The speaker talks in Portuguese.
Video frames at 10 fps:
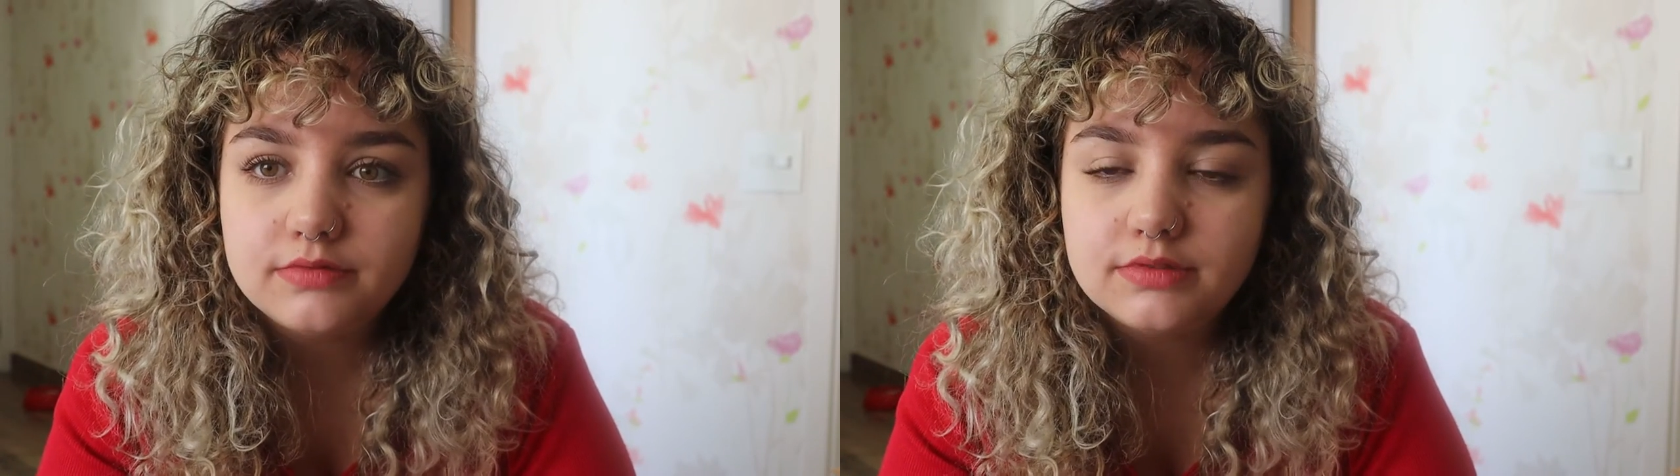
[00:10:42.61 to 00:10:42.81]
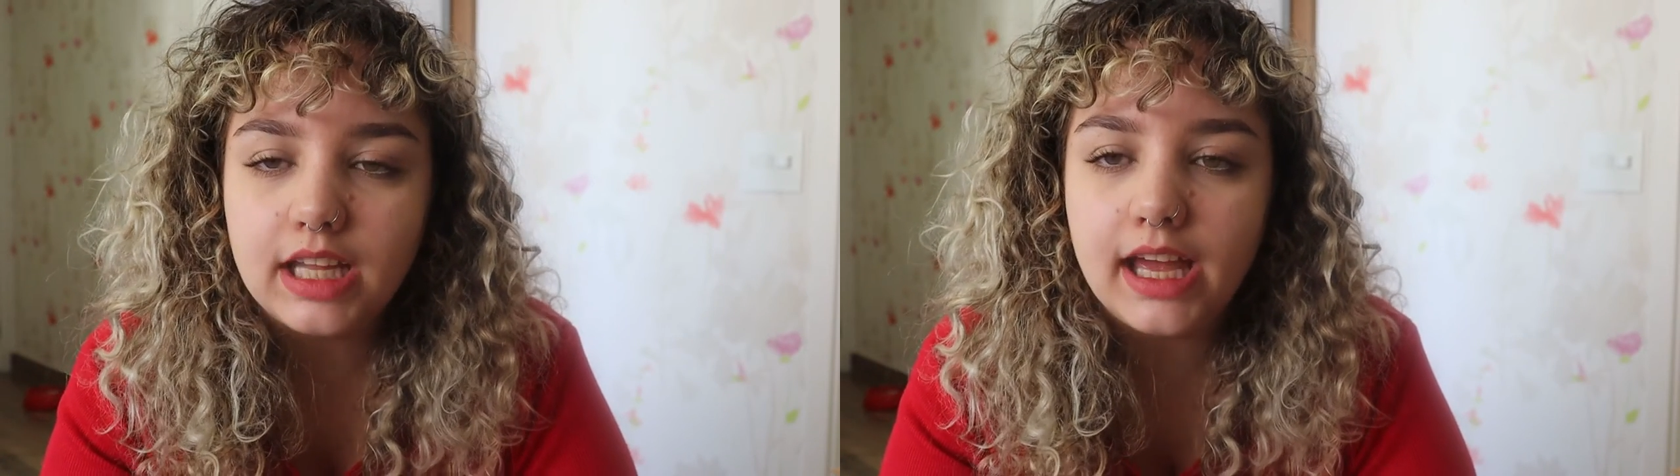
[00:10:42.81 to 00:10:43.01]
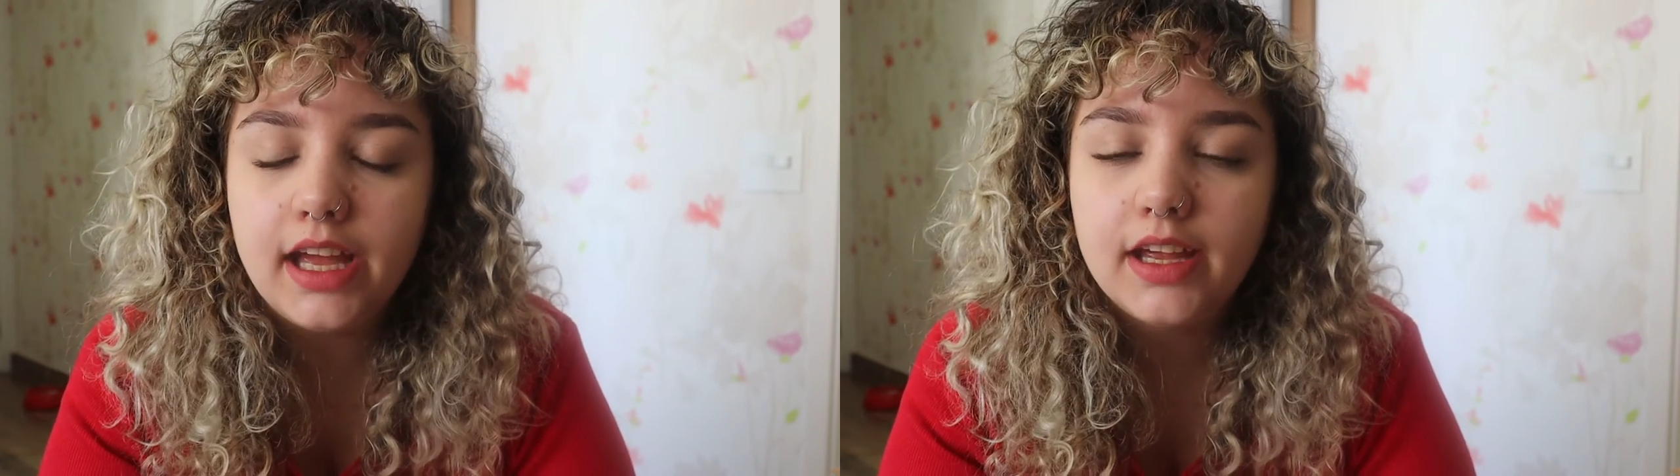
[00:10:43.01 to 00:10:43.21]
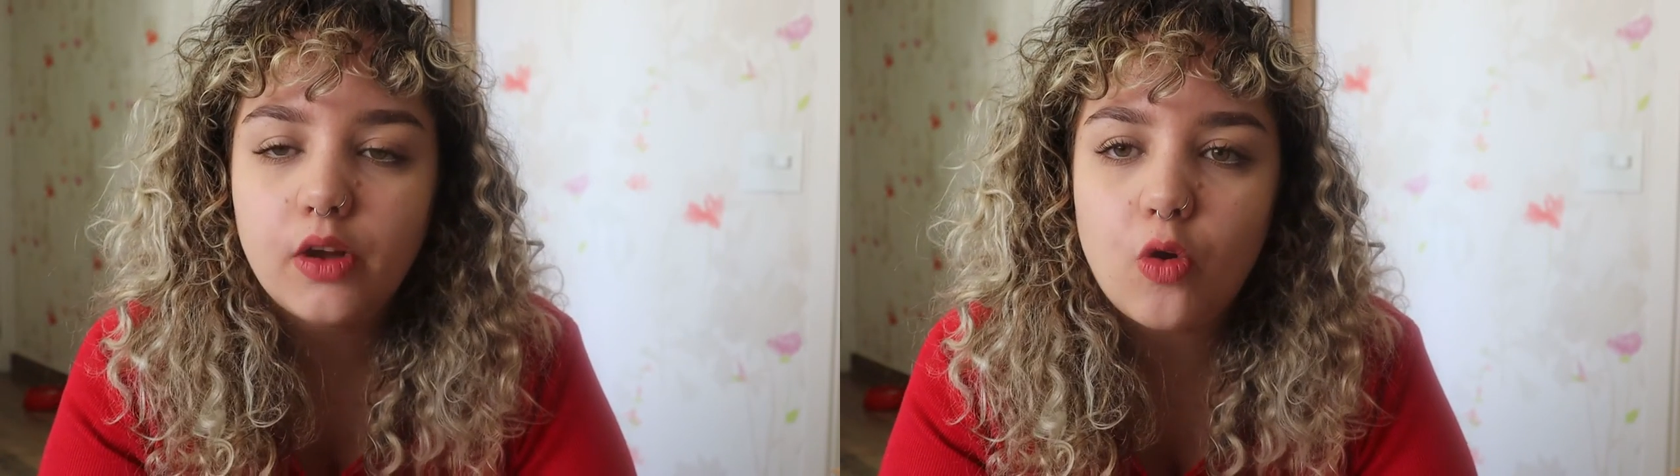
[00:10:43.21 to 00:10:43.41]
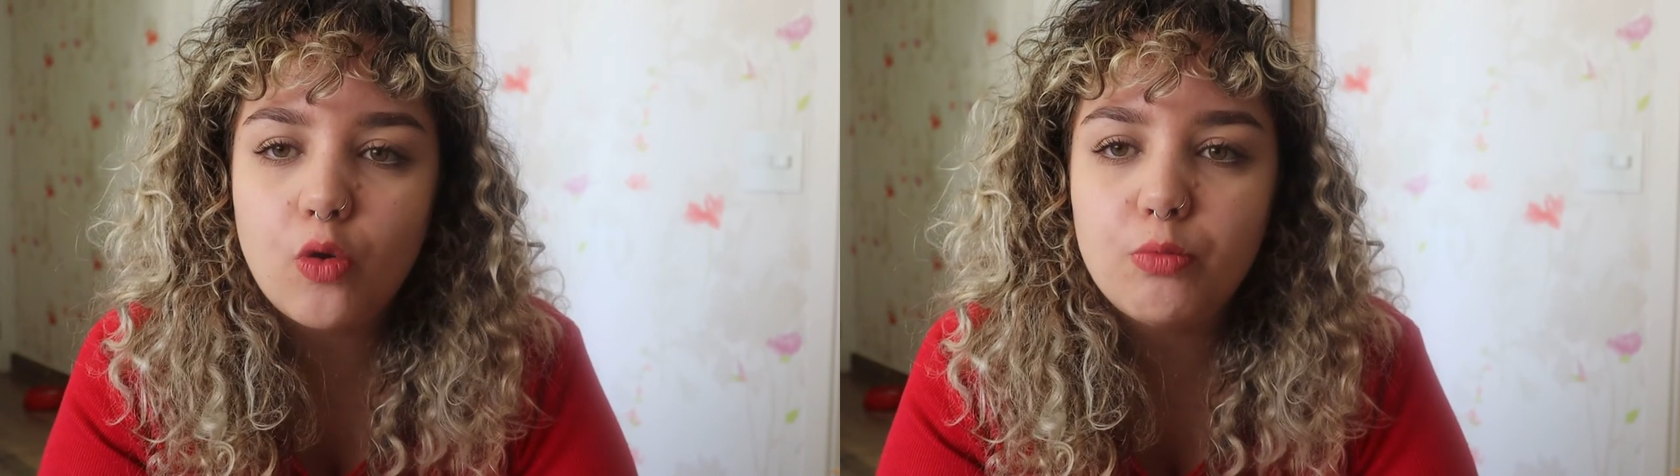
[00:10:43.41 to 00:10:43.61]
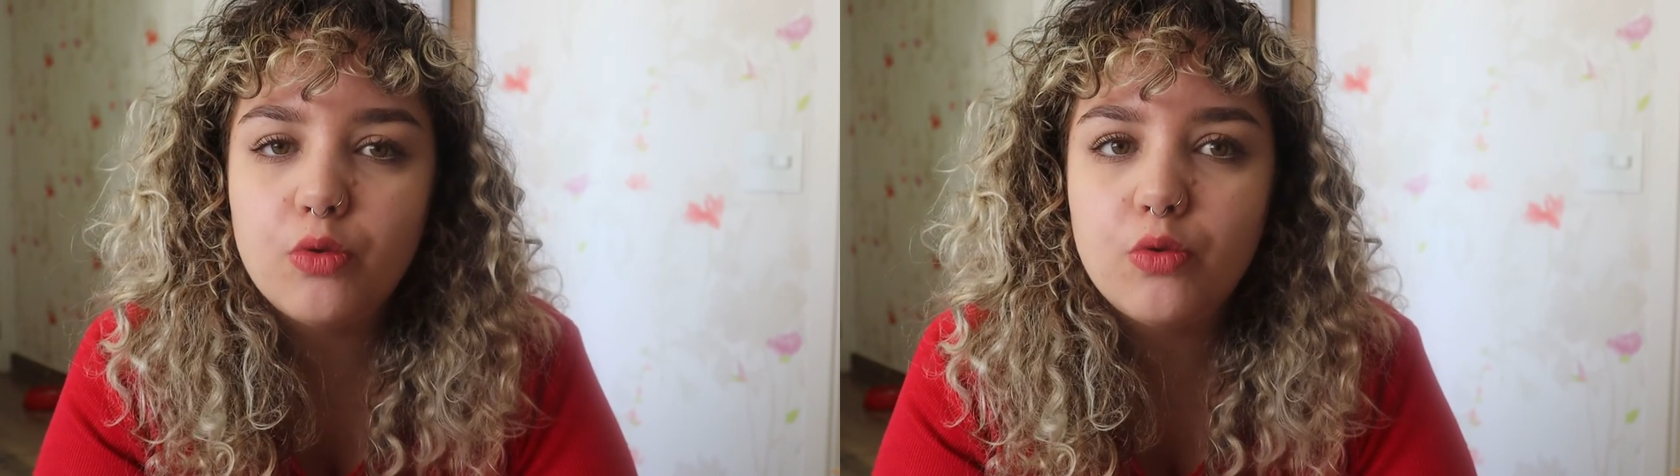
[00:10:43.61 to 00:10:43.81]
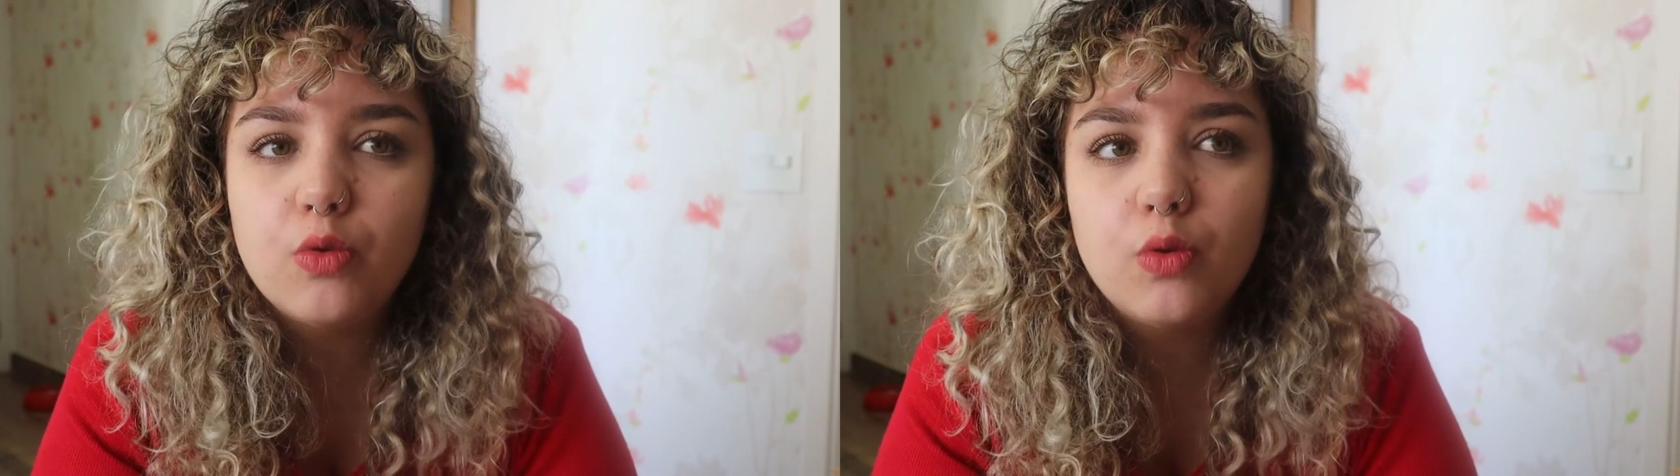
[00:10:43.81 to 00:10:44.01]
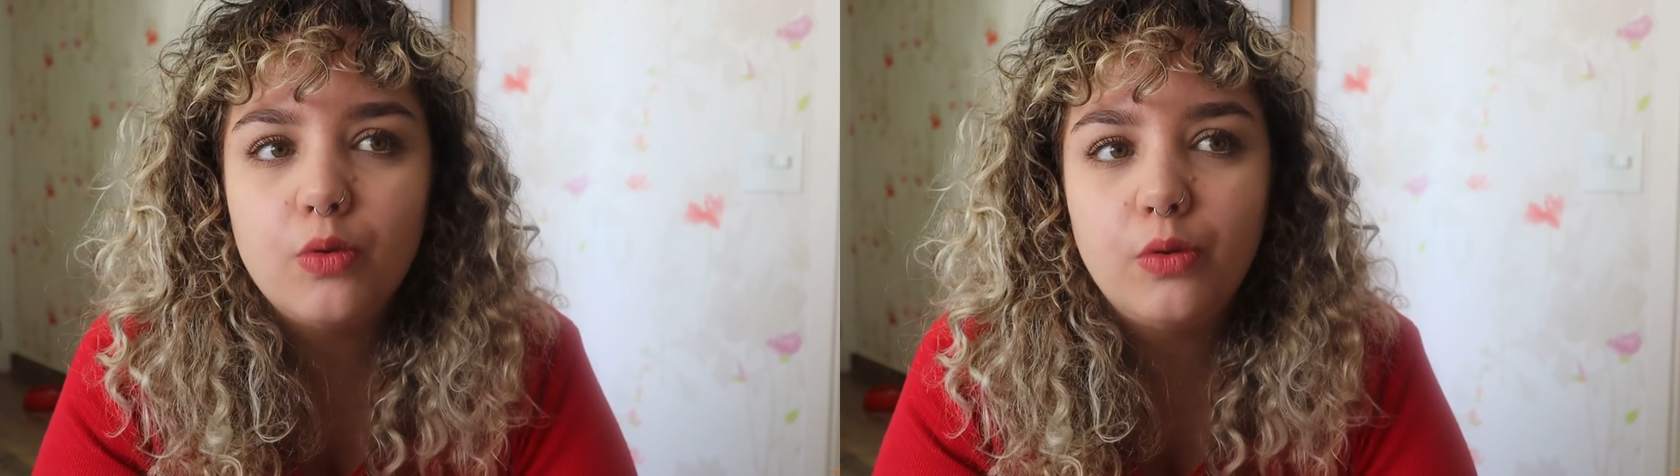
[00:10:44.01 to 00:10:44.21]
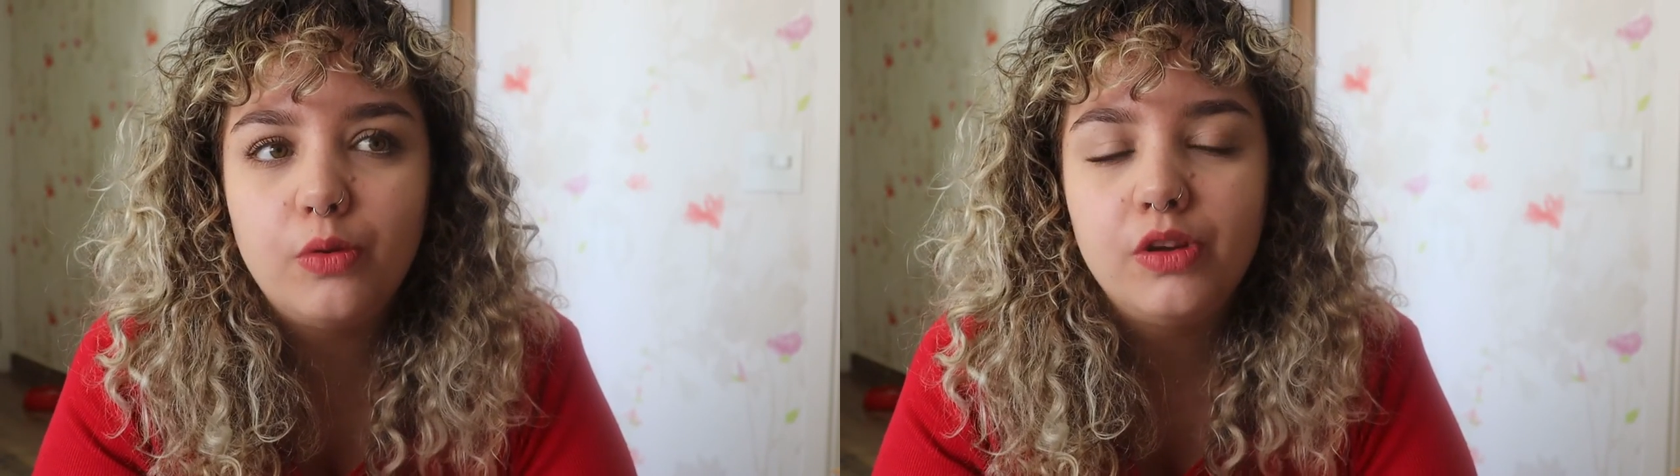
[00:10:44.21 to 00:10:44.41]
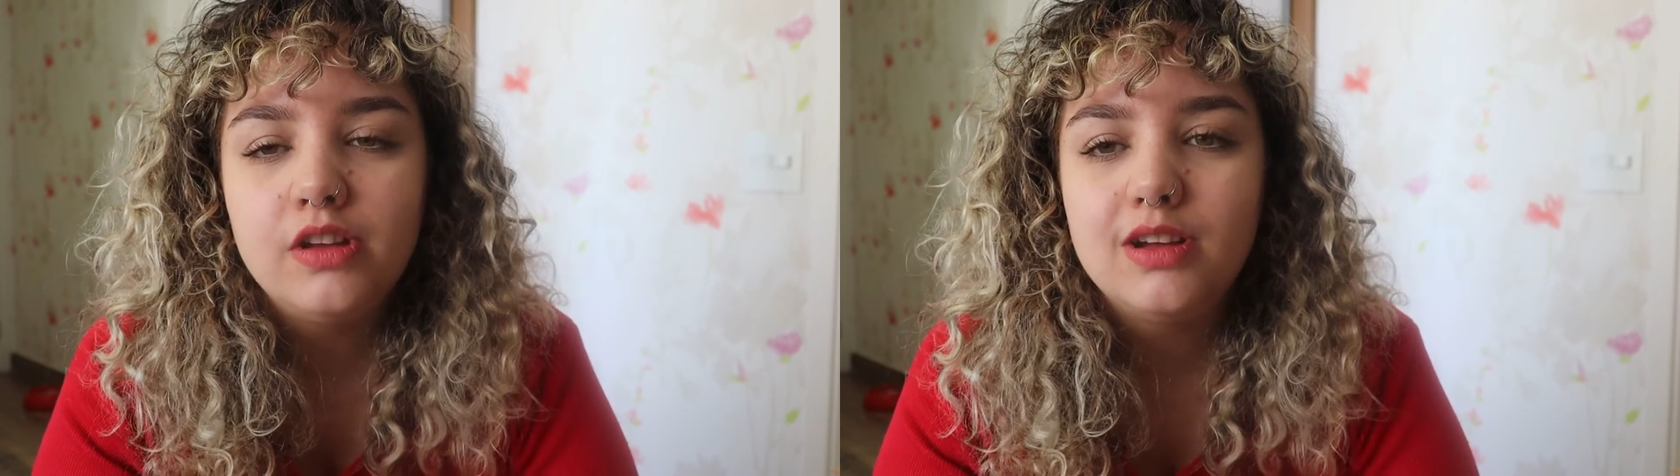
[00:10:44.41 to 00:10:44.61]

né, como